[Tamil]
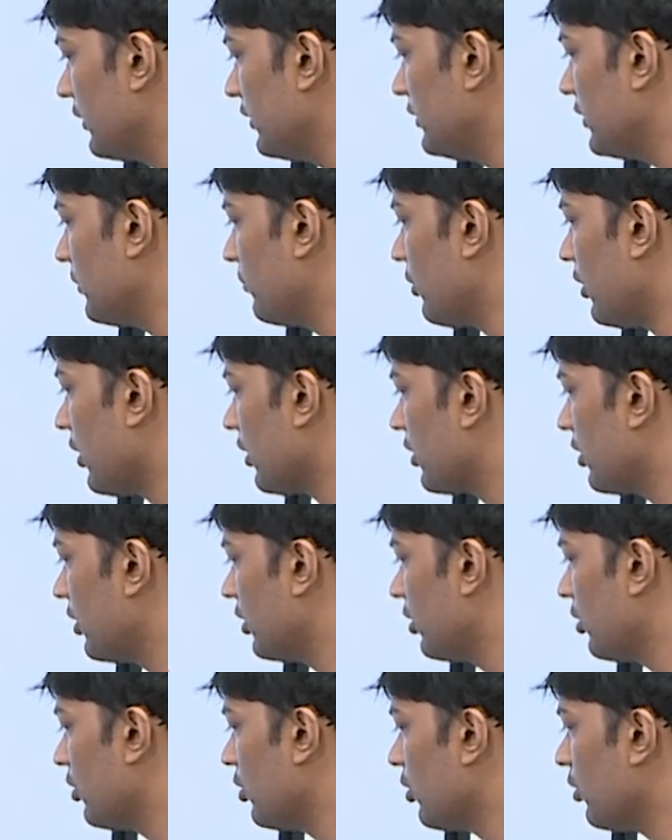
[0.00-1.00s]
இந்த பிளாக்
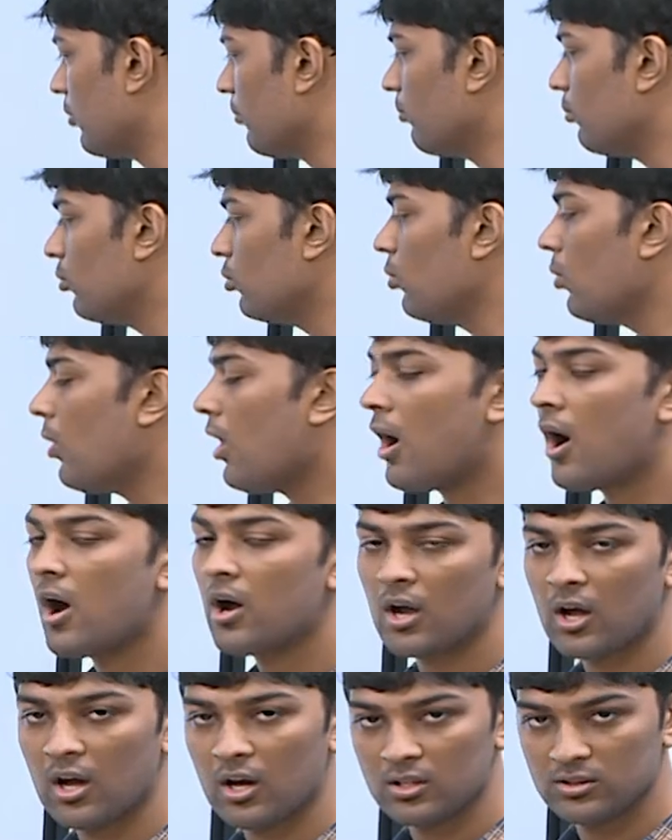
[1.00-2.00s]
மூவ்
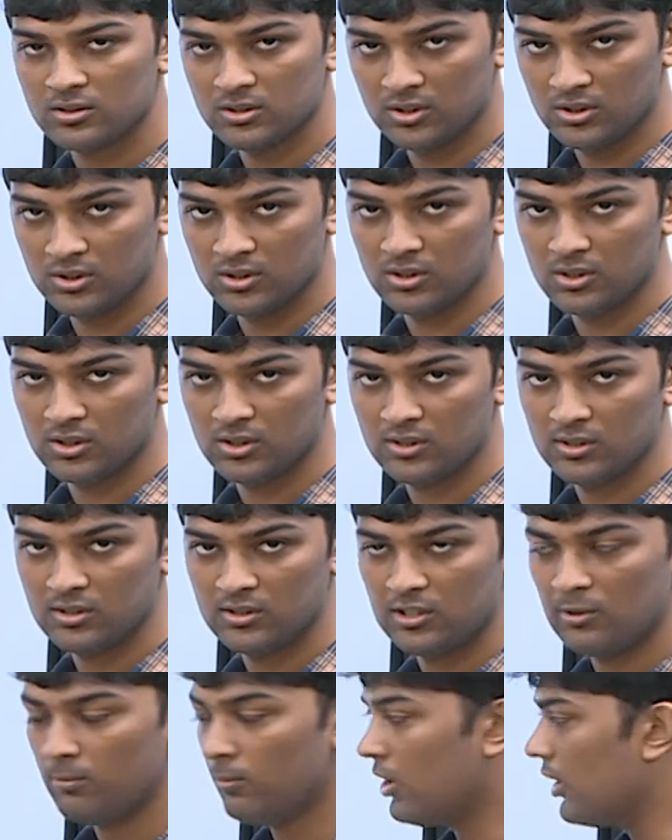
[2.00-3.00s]
ஆகாது
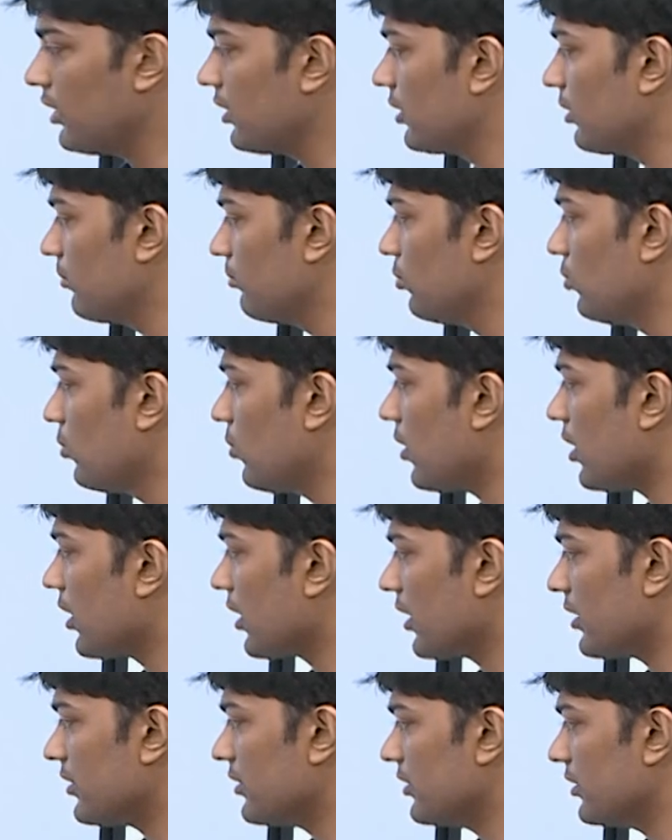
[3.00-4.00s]
இந்த பிளாக் மூவ்
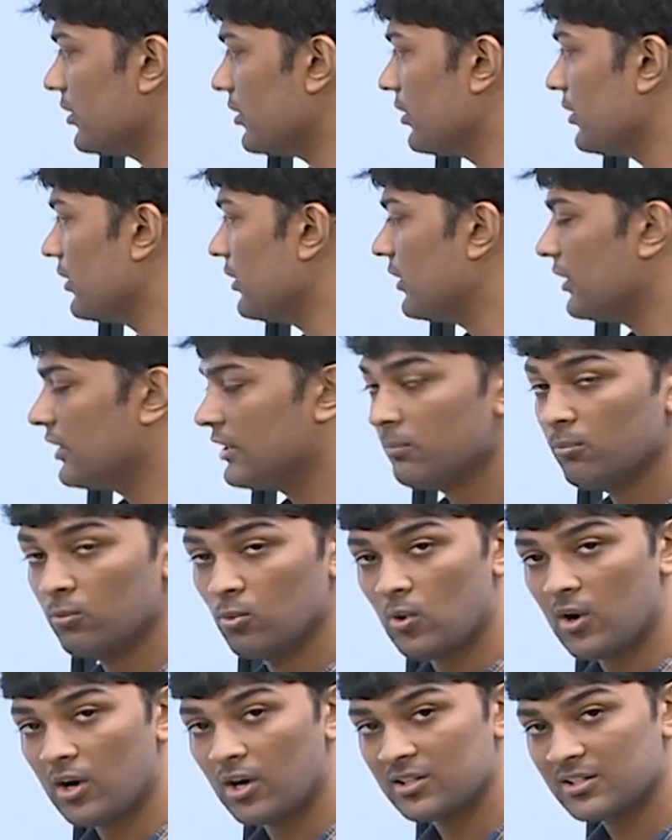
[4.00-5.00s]
ஆகாது
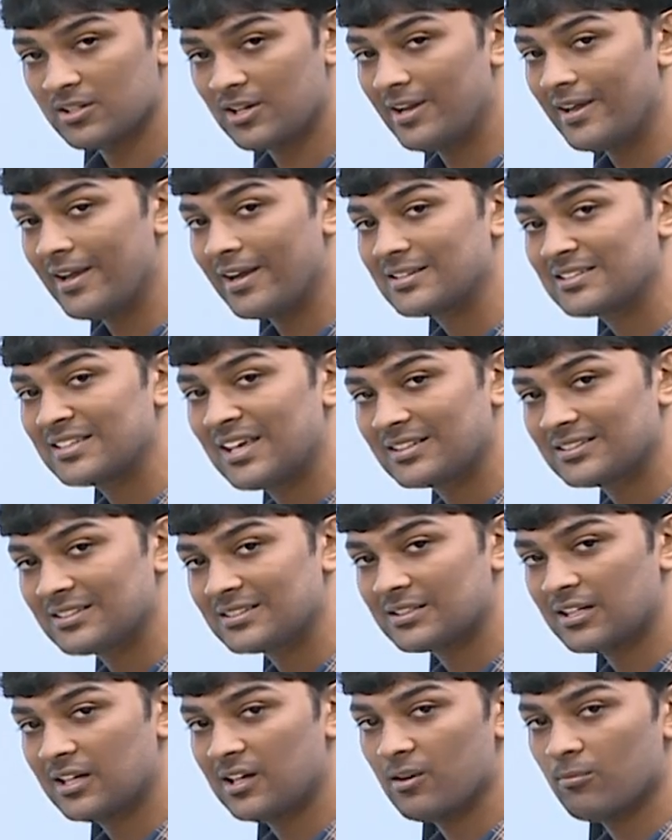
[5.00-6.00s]
மூவ் ஆகாதுன்னா எக்ஸ்
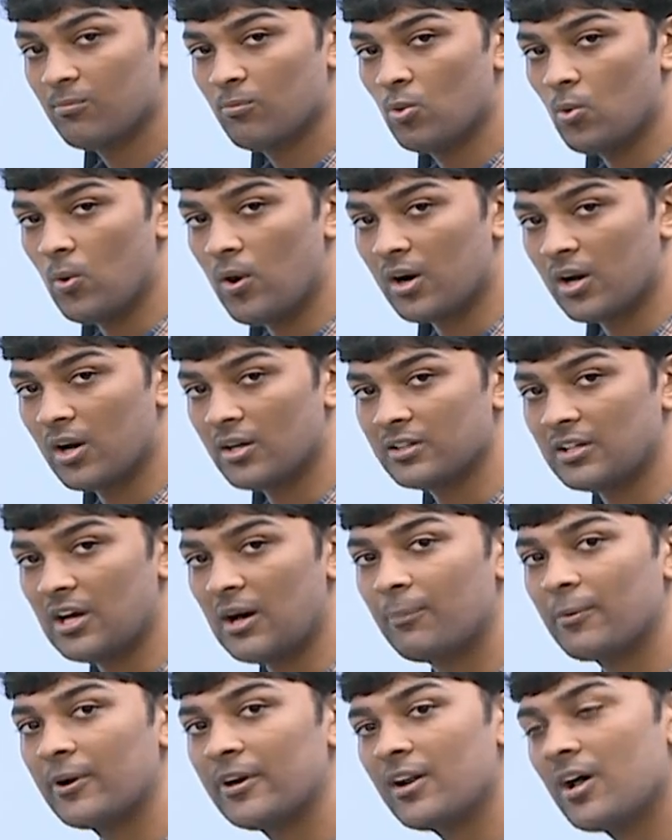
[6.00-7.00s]
ஆக்சஸில் மூவ் ஆகாது
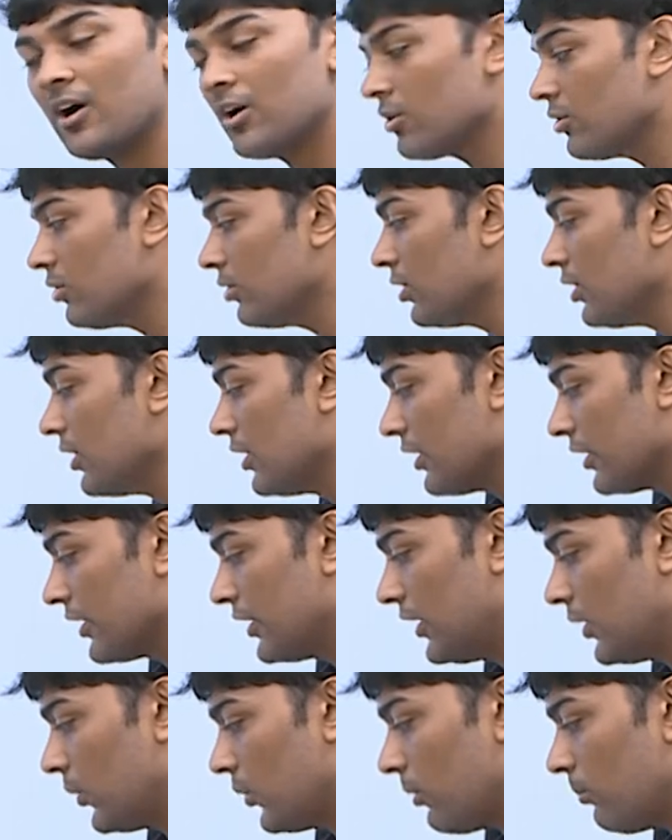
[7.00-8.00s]
அப்போ என்ன ஆகும்
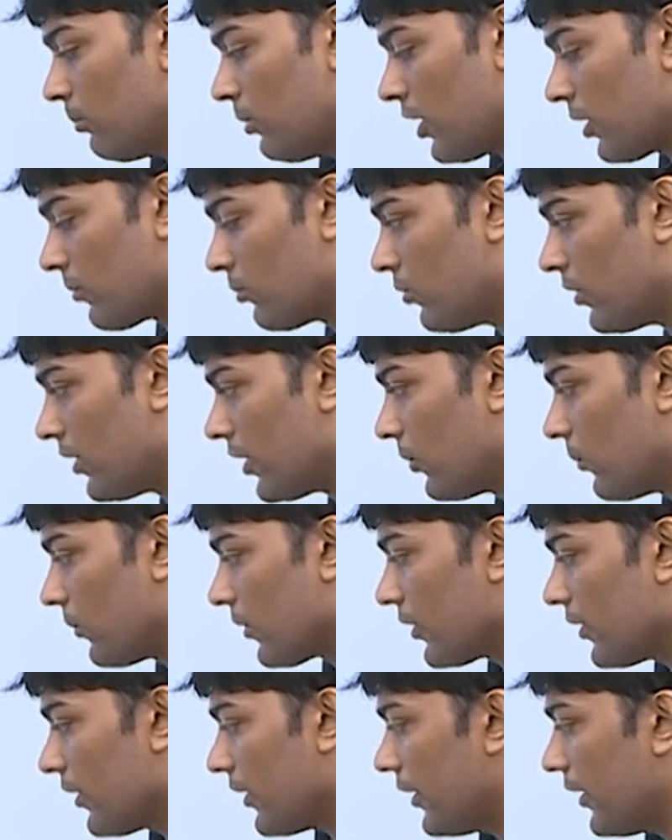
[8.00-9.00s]
கீழே உள்ள பிளாக் மூவ் ஆன
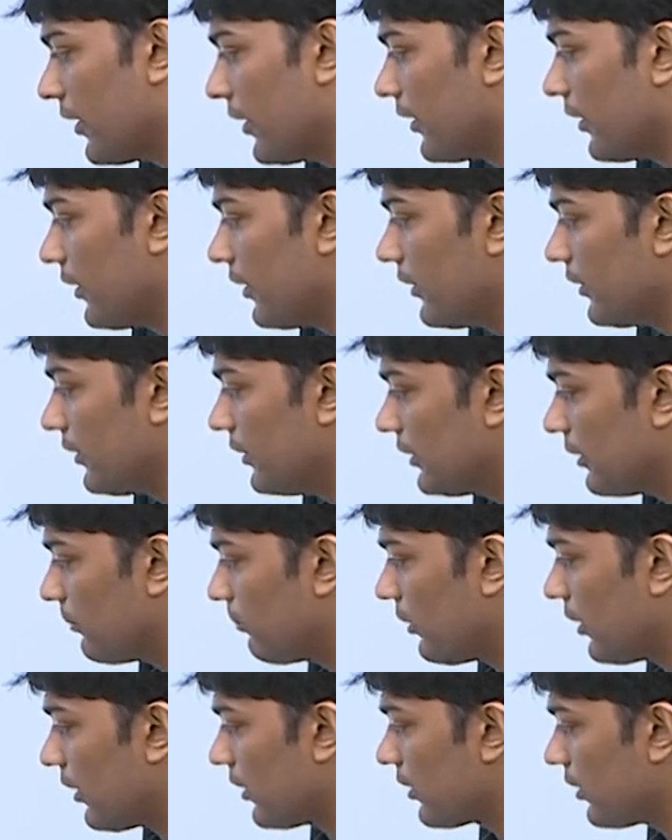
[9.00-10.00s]
உடனே இந்த
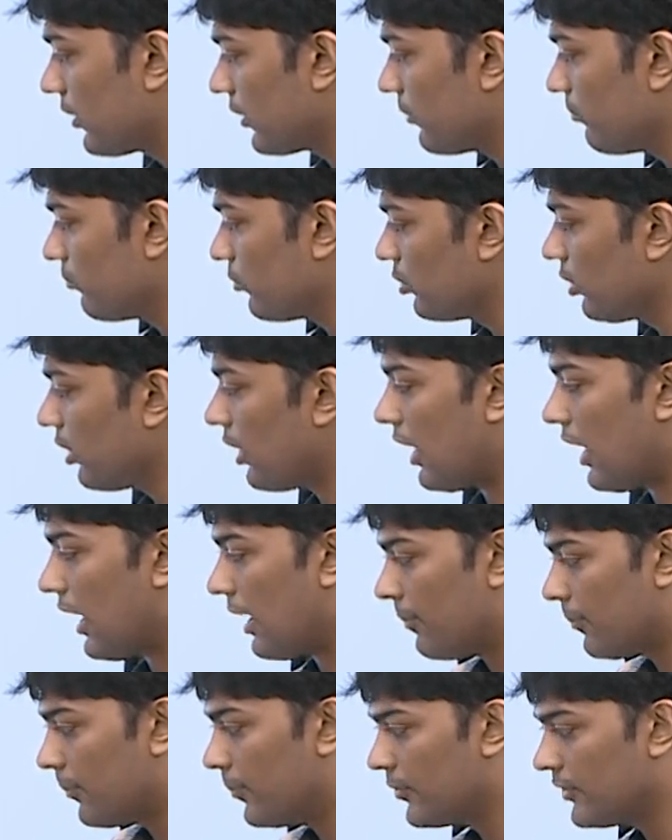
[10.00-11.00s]
பிளாக் எம் டூ
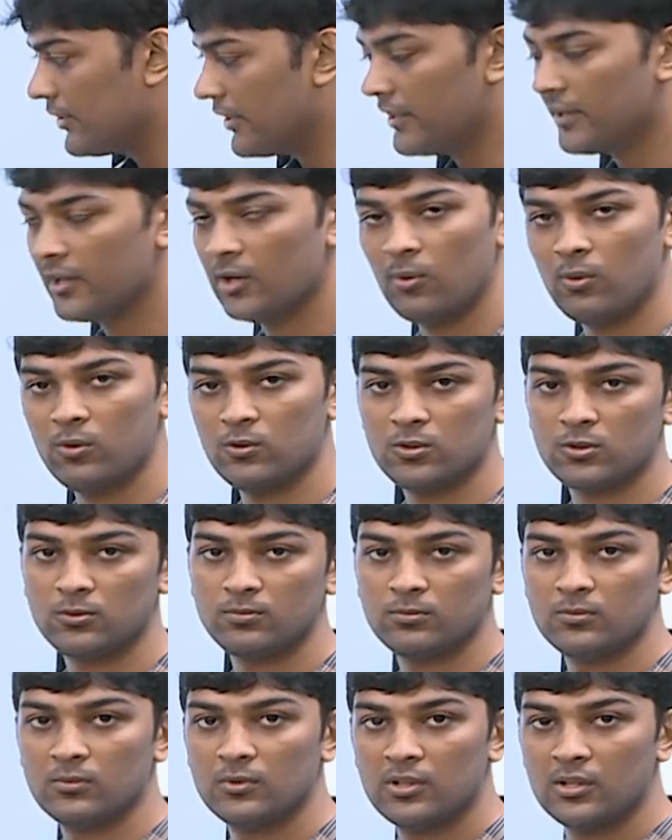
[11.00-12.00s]
அப்படியே கீழே விழுந்துடும்
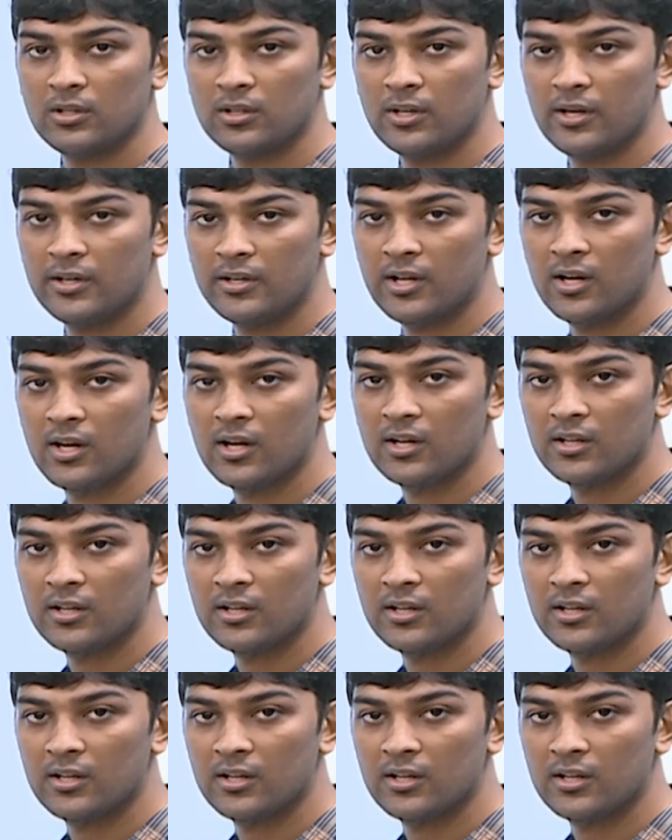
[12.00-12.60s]
கரெக்டாக